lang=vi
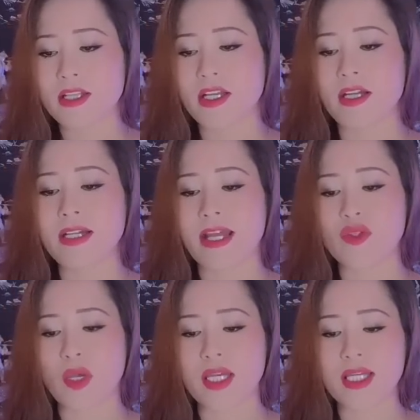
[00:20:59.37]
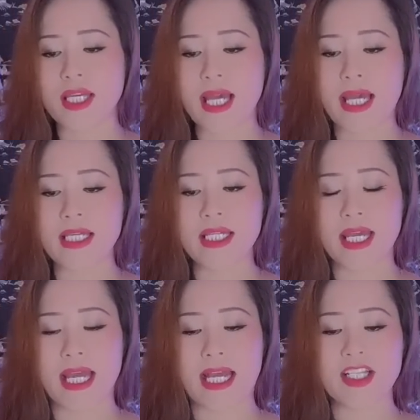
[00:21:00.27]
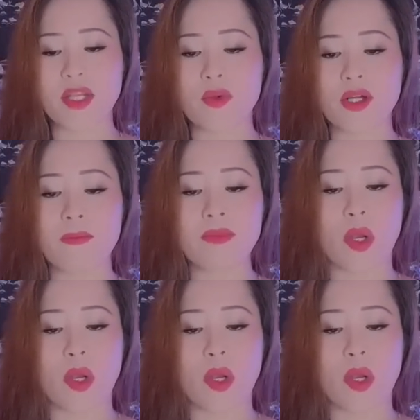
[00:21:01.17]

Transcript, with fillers: Trở lại chuyện khi ấy nghe gã sâu rớm